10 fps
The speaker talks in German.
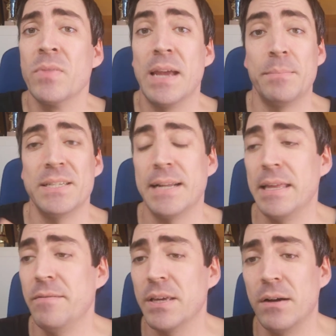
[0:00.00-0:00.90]
Die haben das dann
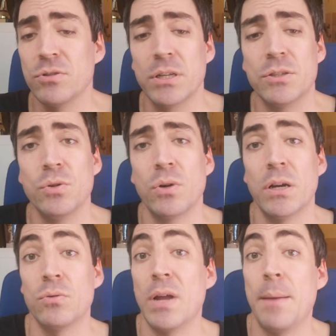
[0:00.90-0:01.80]
ewig
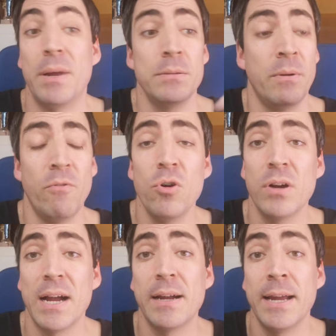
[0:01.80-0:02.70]
rausgezögert oder haben manchmal
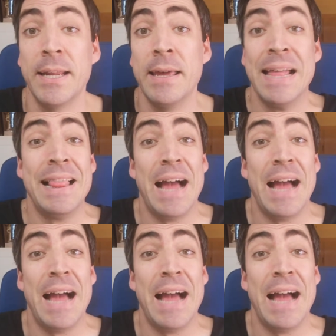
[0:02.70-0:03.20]
Wochen gar keine